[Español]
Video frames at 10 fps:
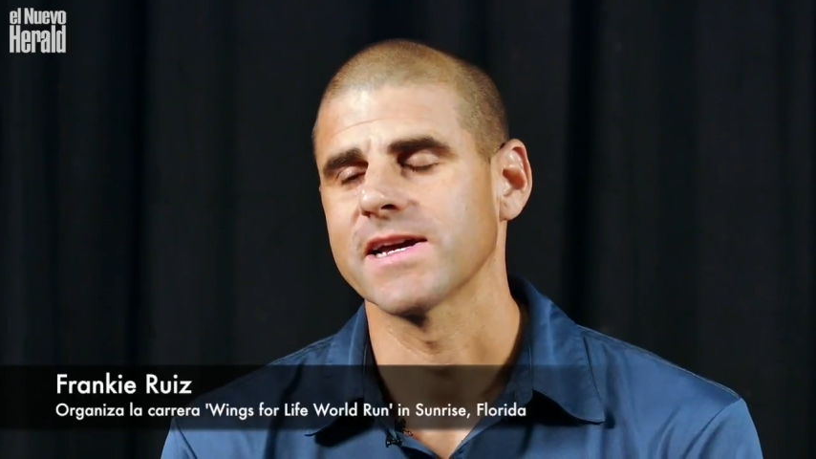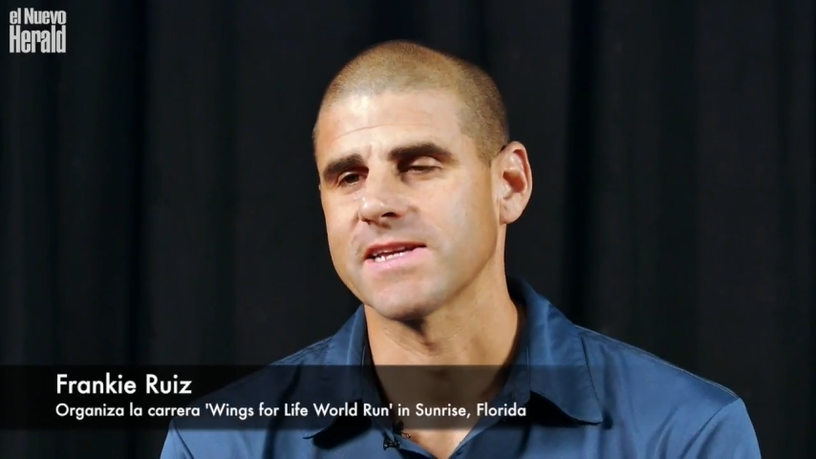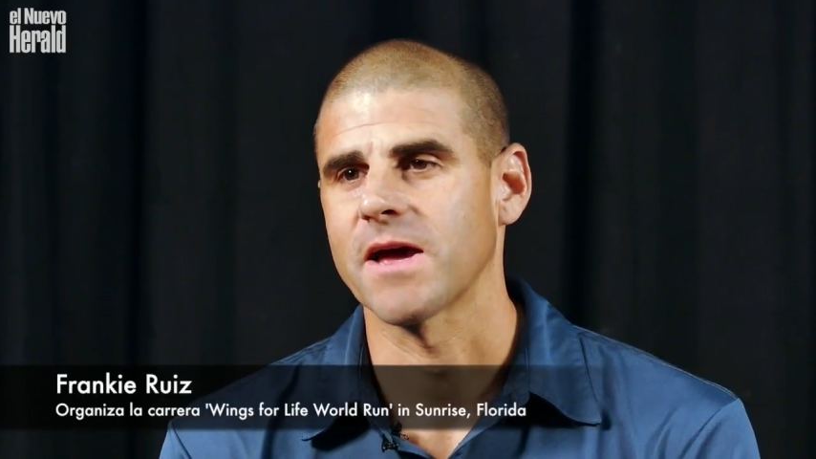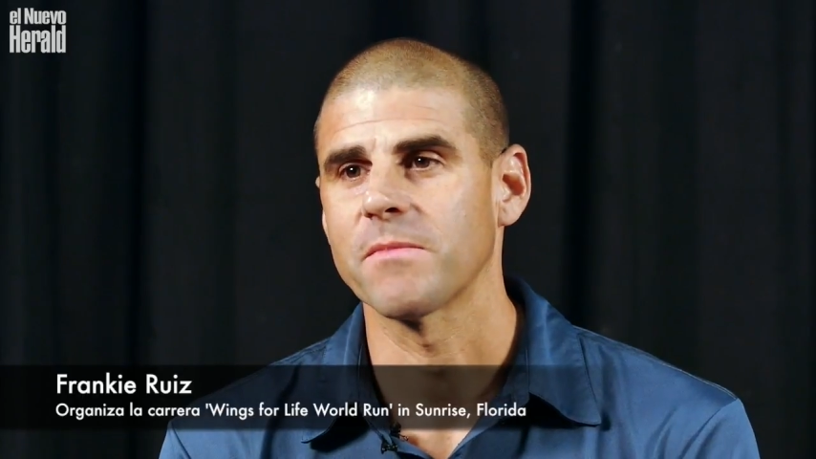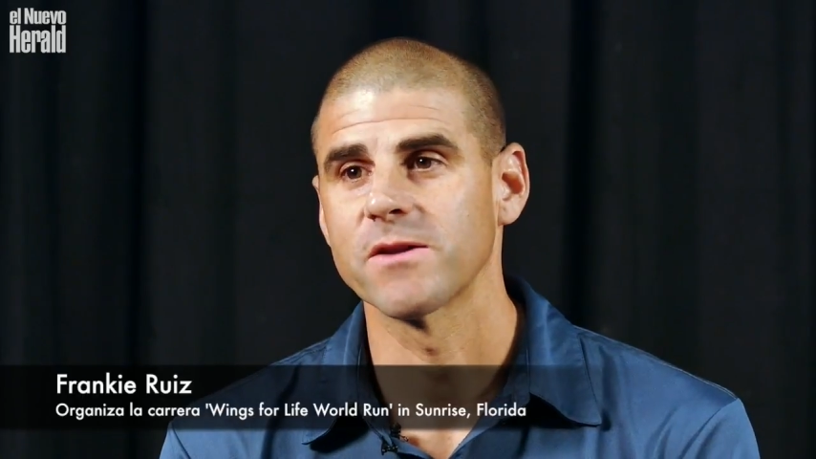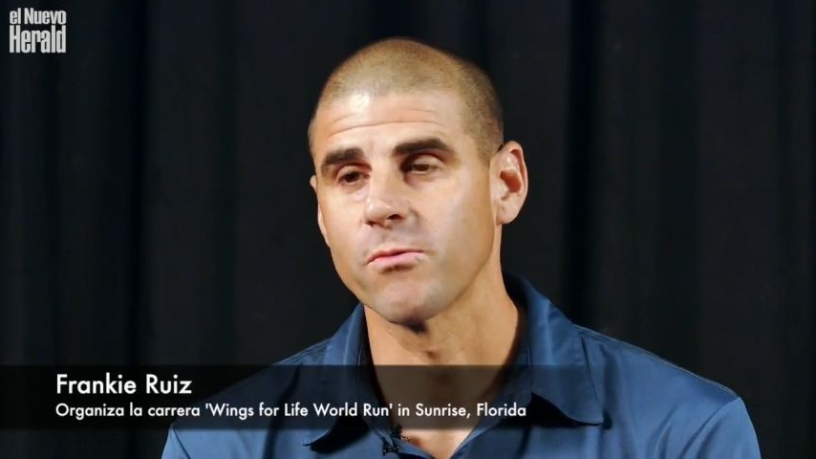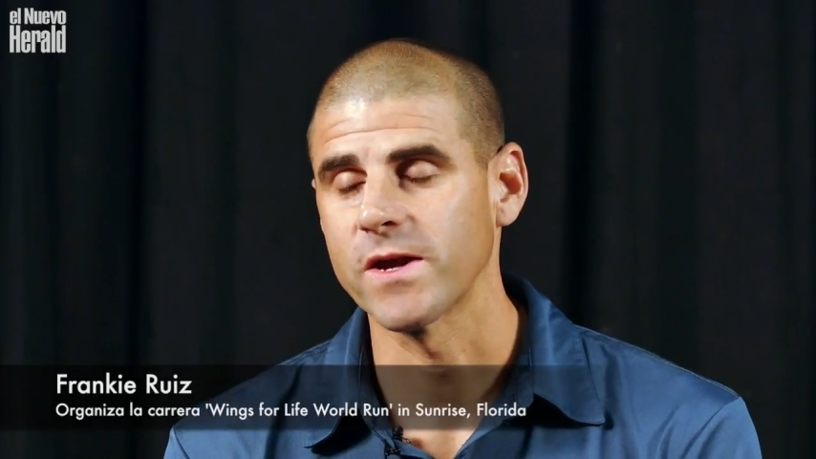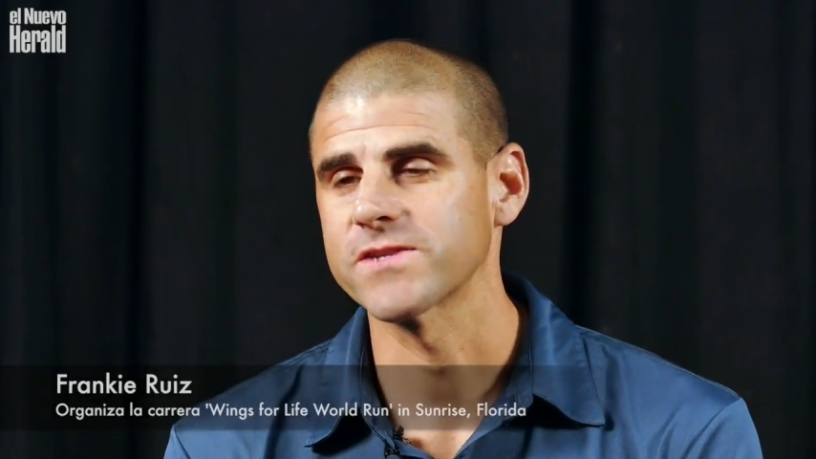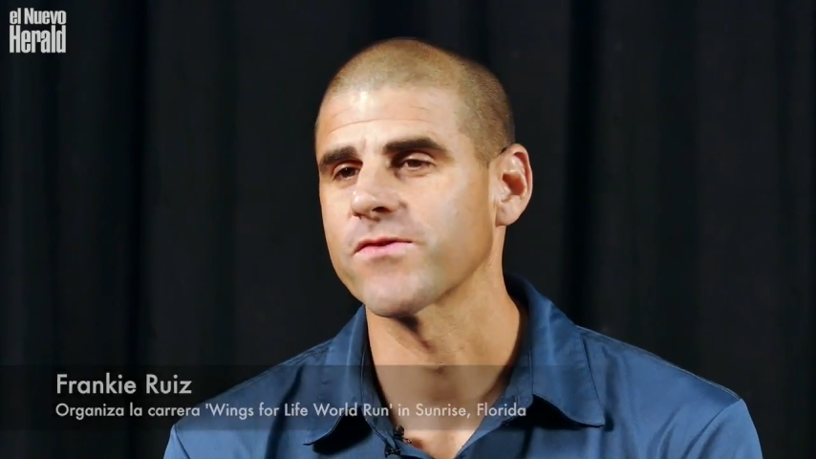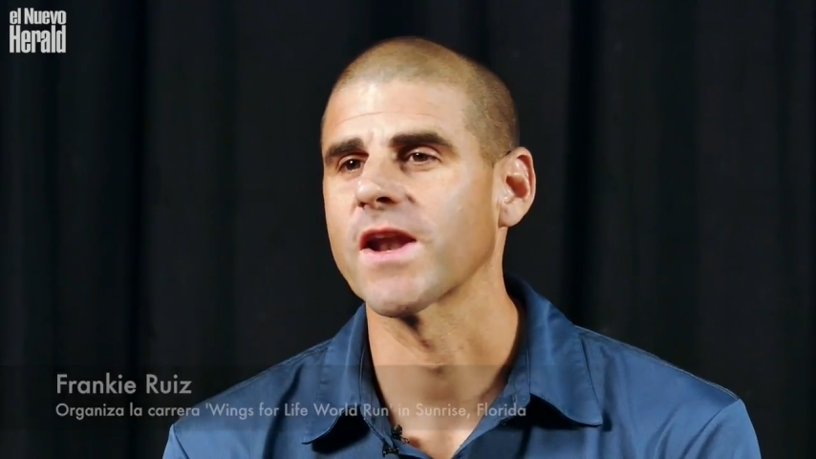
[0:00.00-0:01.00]
que se llama el
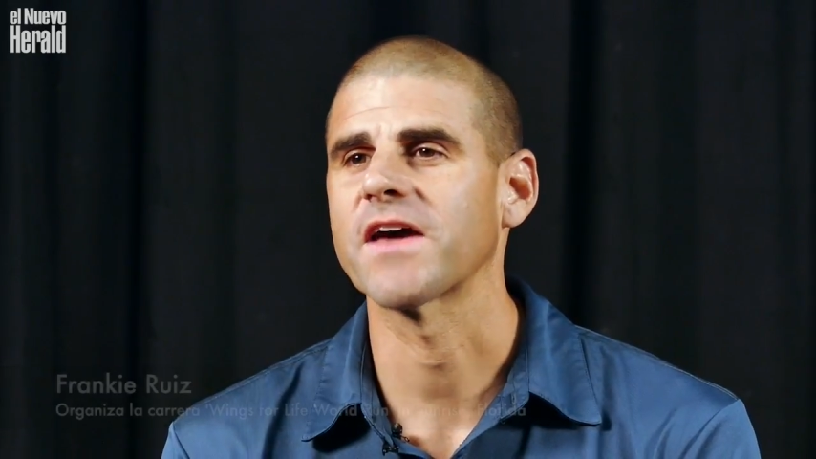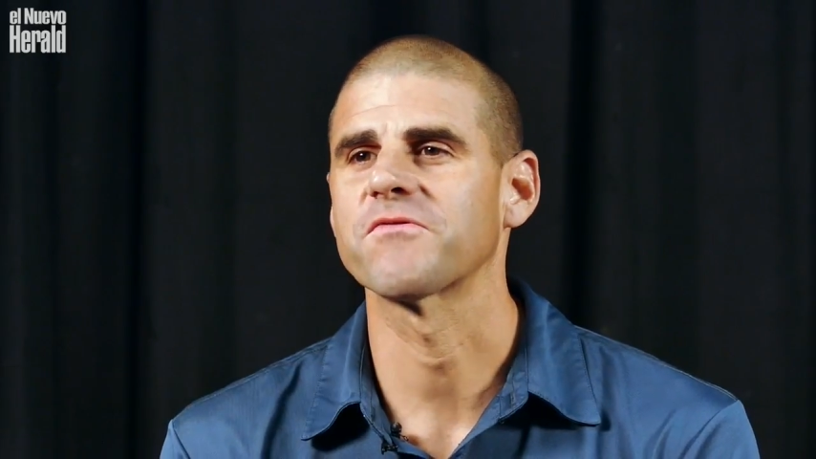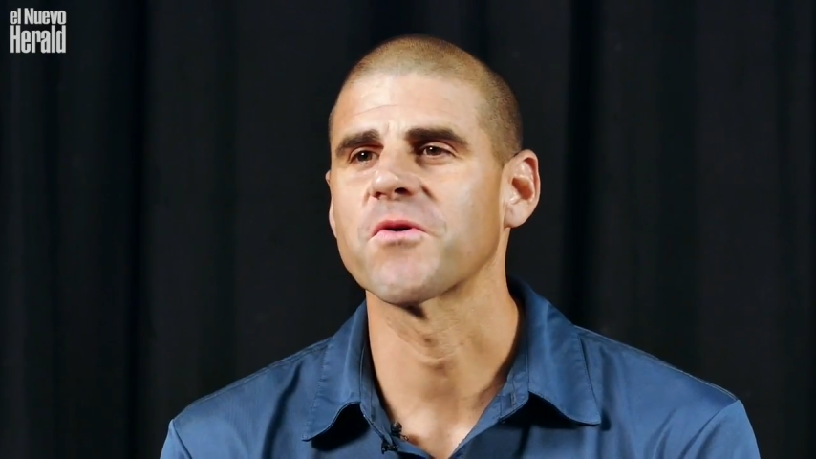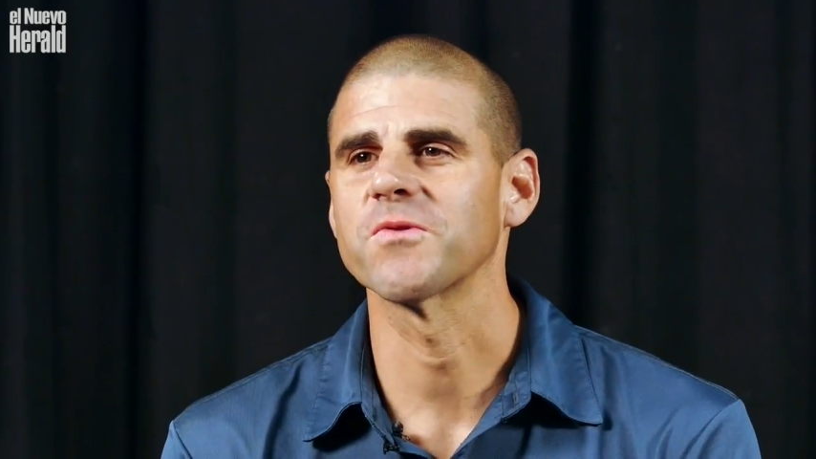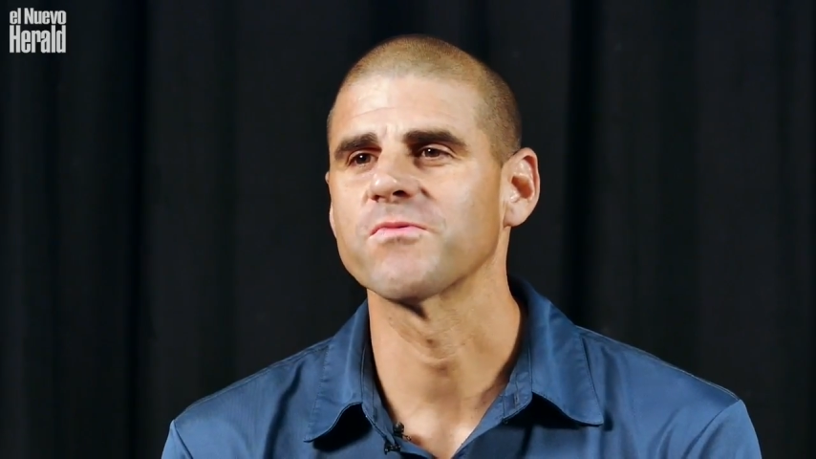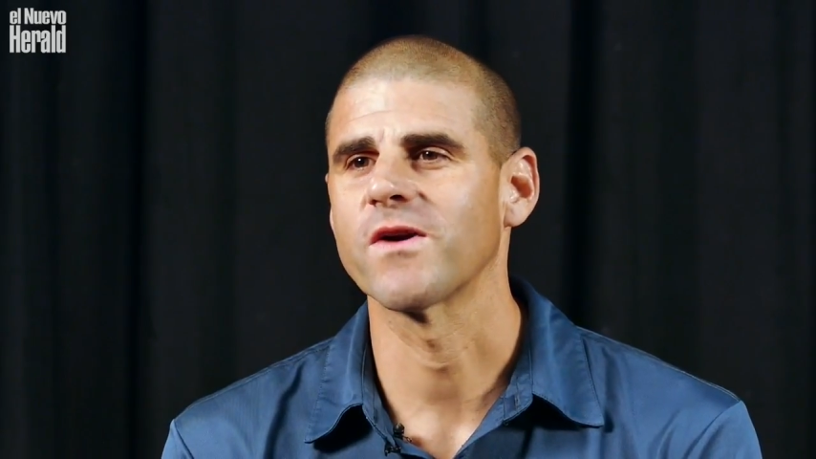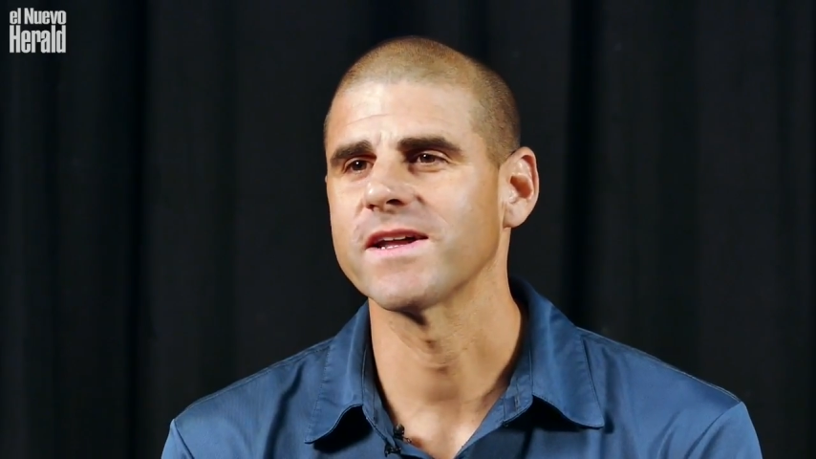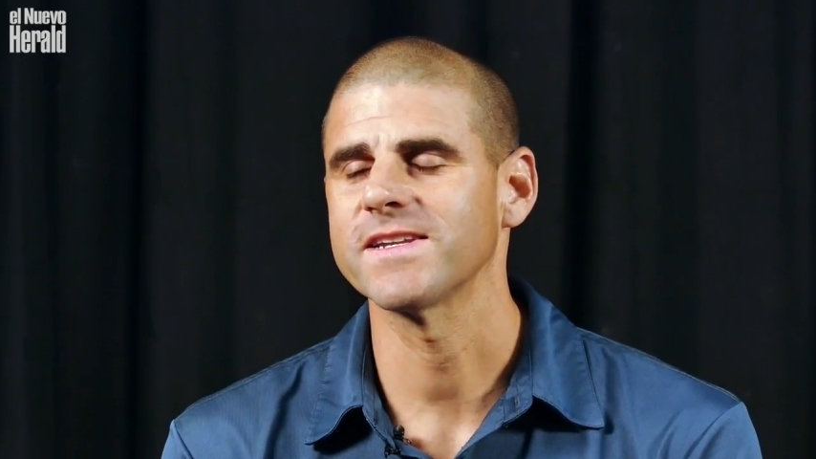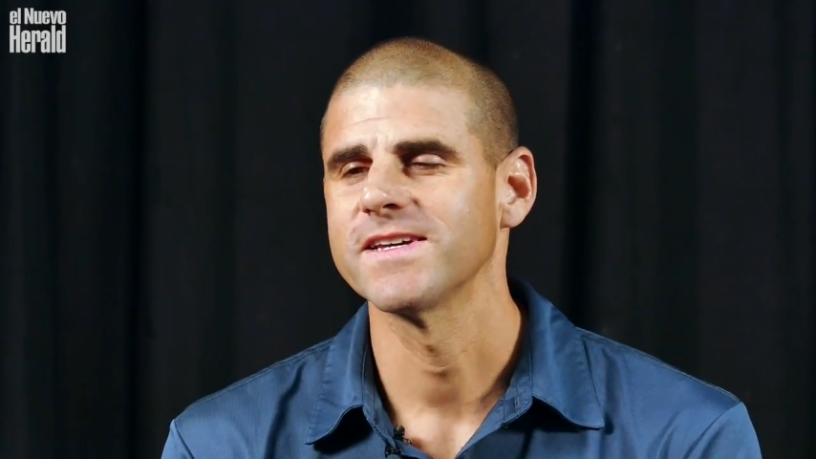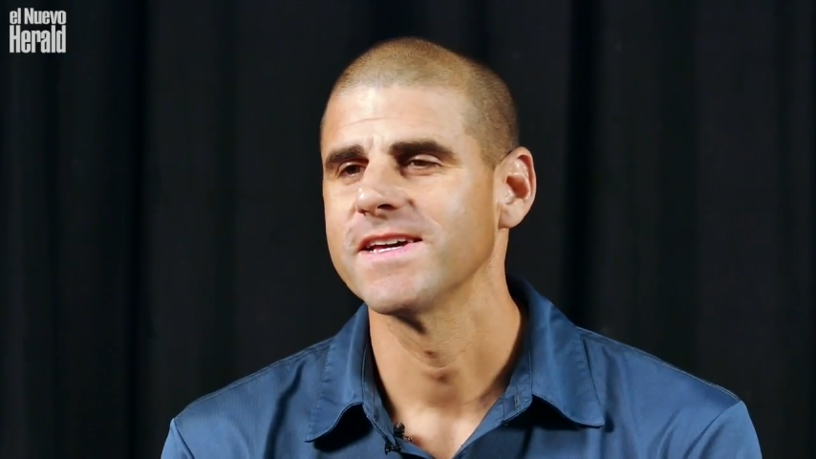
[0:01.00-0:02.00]
Wings for Life World
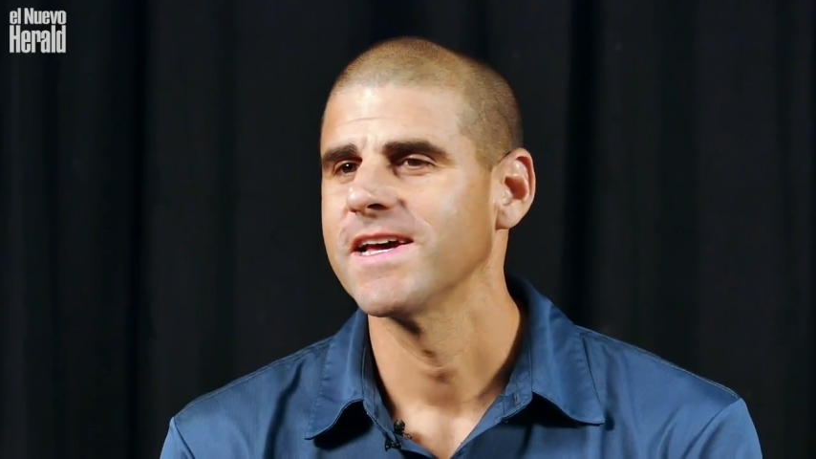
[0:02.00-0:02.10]
Run.